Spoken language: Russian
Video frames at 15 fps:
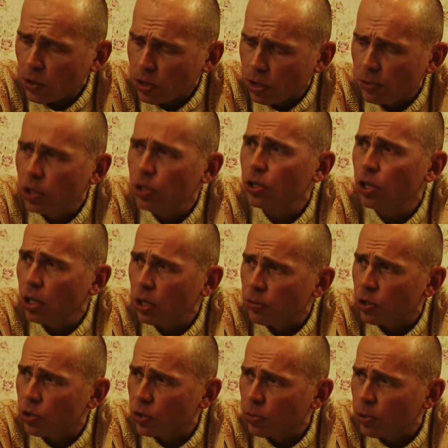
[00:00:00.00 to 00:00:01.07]
Земледелие,
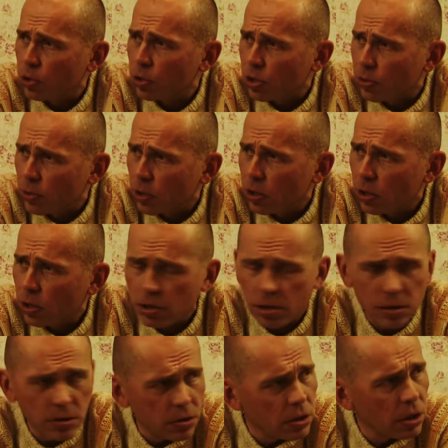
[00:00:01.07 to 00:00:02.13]
между прочим,
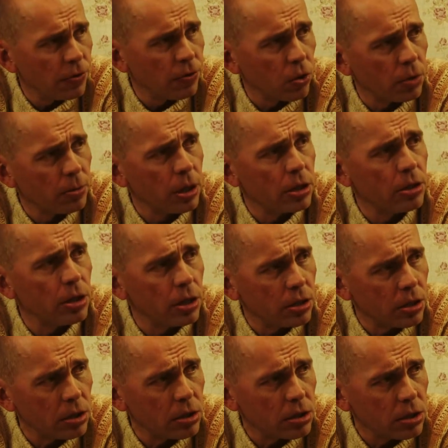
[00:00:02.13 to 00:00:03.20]
единственная форма
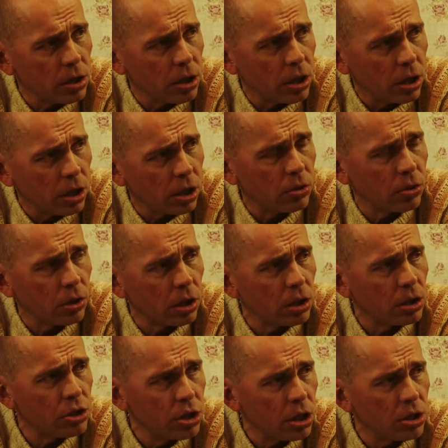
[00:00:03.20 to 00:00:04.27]
деятельности, которая
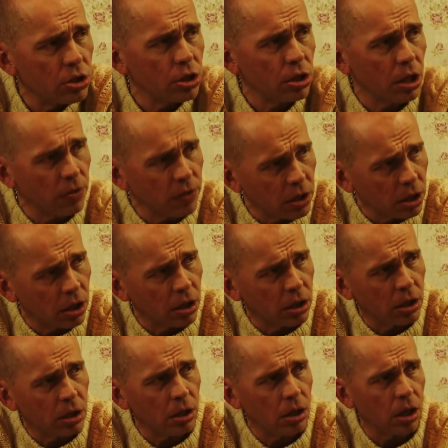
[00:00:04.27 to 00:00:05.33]
отличает человека
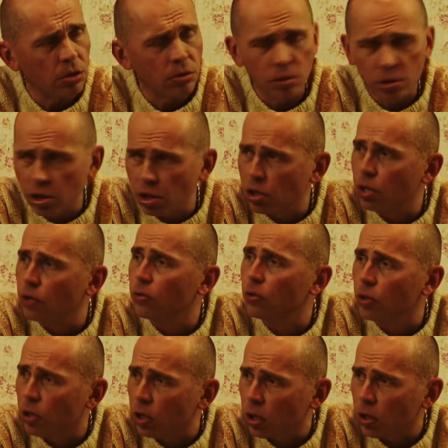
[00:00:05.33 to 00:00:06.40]
от других
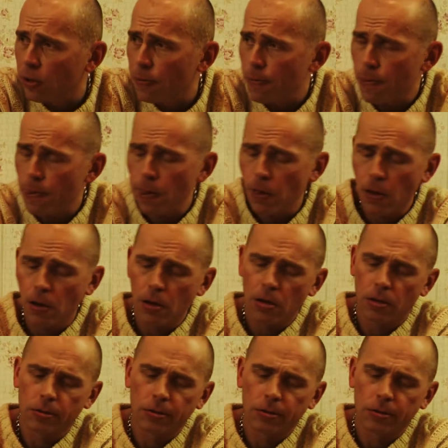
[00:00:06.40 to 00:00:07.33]
животных. Ну я,